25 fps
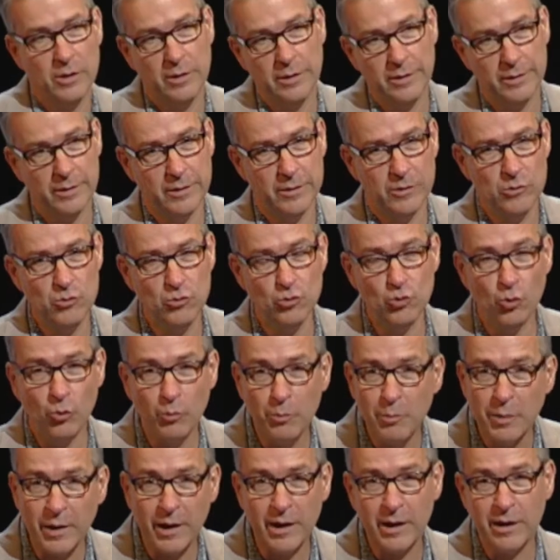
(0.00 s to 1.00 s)
euh, n'ont
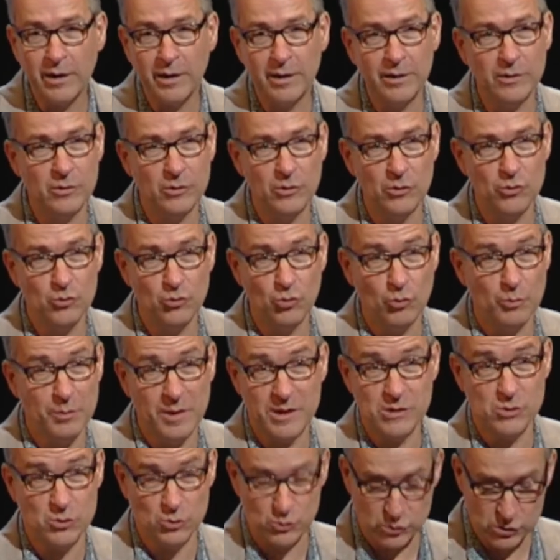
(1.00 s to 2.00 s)
pas, euh,
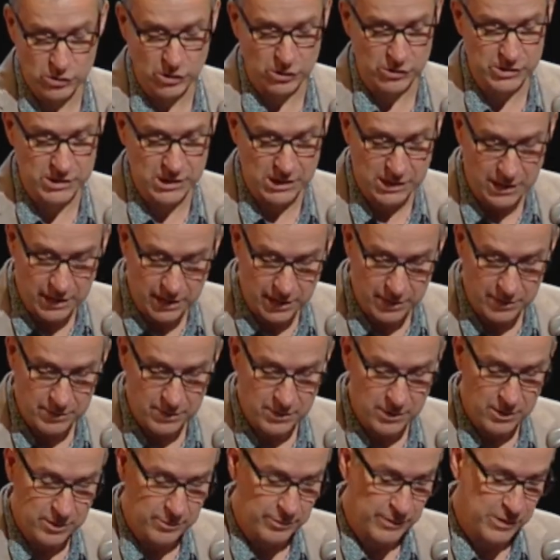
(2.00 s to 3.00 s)
pas ce sens-là,
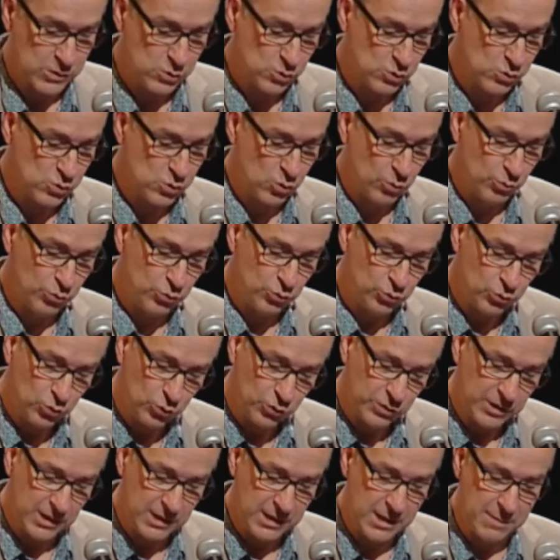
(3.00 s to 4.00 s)
mais ce sont
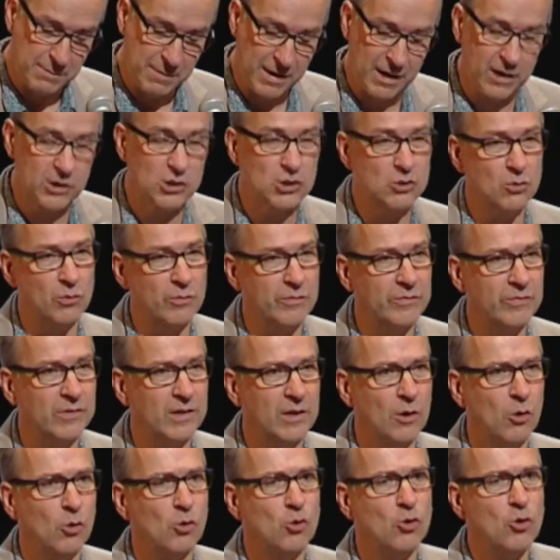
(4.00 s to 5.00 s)
plutôt des démarches qu'on
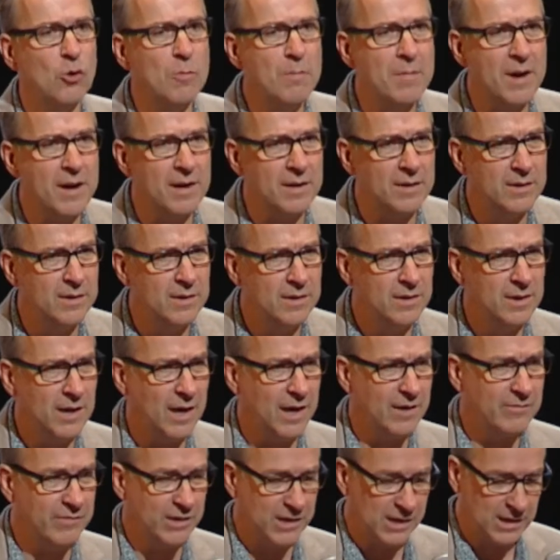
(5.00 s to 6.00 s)
fait en commun
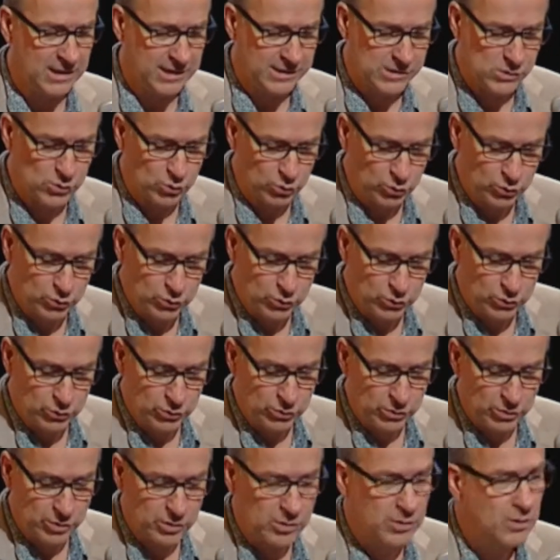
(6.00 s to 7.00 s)
avec les
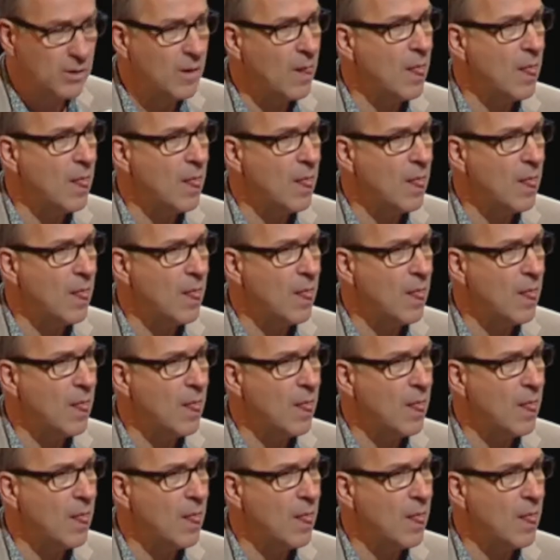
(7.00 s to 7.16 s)
structures